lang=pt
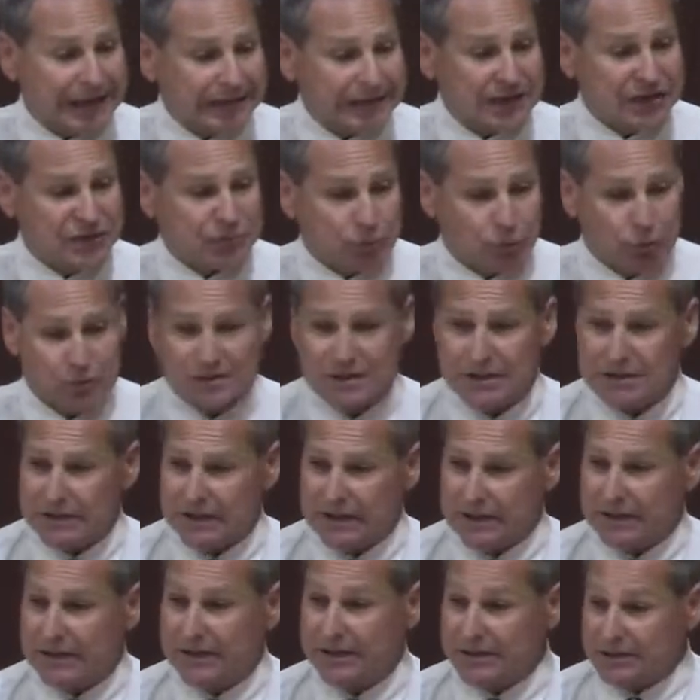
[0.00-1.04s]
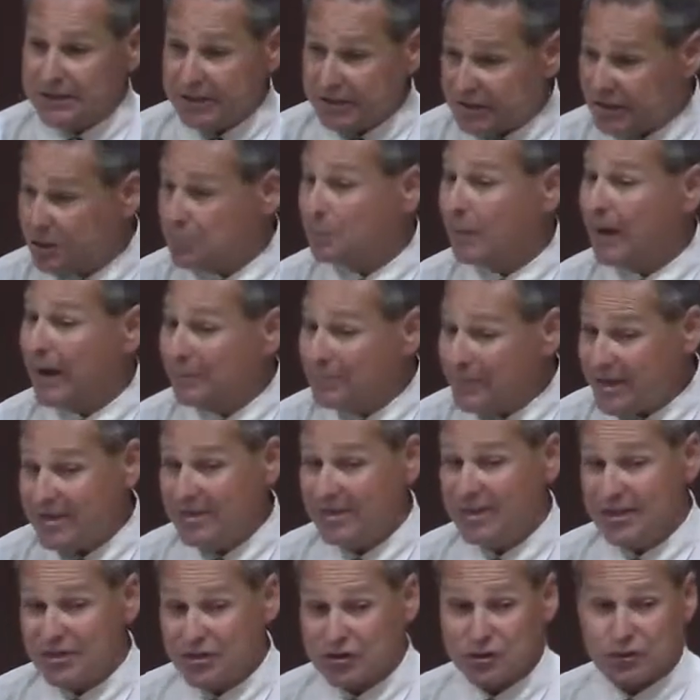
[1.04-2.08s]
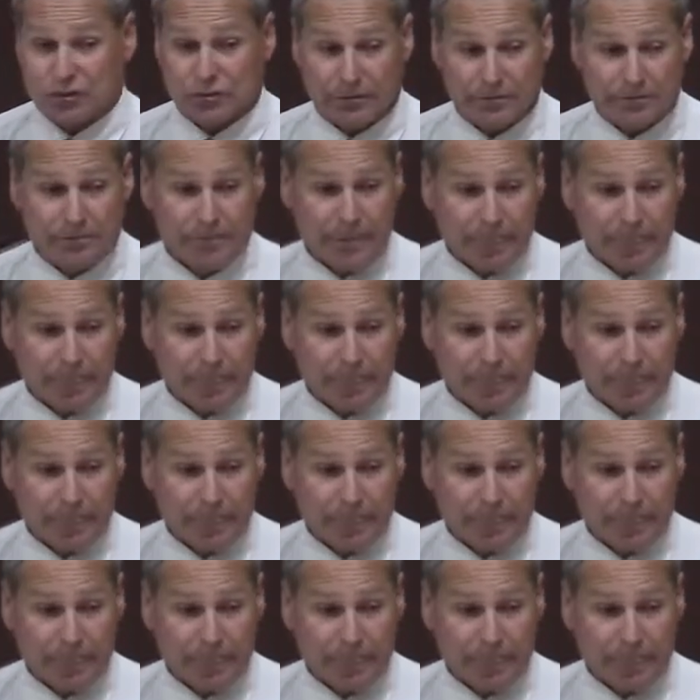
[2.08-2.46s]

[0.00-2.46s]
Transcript: da esposa dele. Ele disse para mim isso.